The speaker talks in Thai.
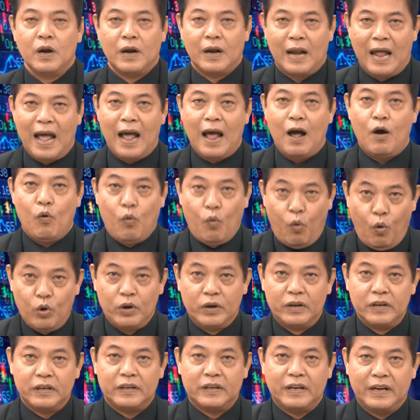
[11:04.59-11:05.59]
และหุ้น
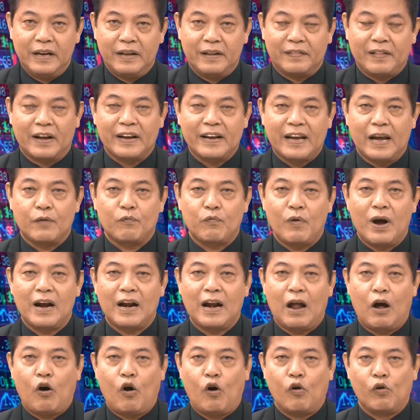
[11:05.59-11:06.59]
ที่สังเกตว่า
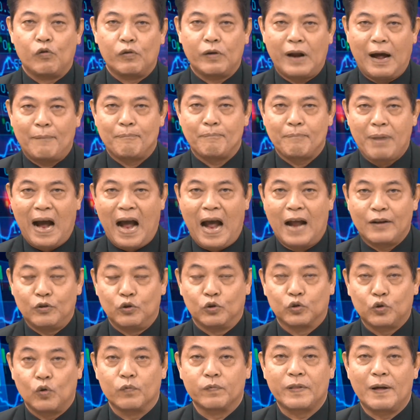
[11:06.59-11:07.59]
เรานำผ่าน
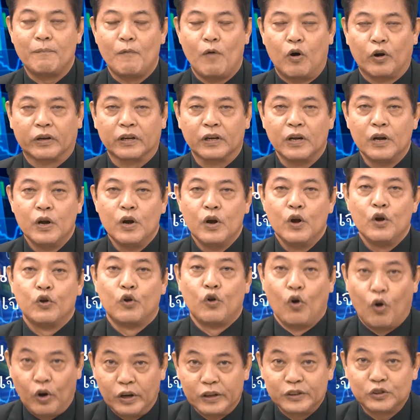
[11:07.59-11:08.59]
YouTube ทั้งหมด
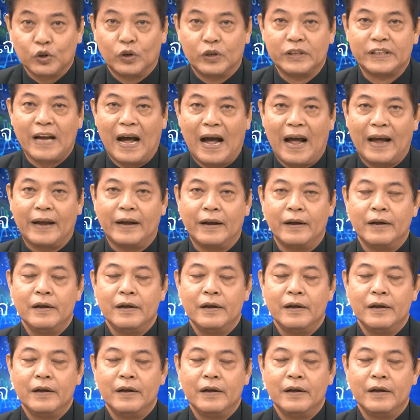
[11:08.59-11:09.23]
โดยส่วนใหญ่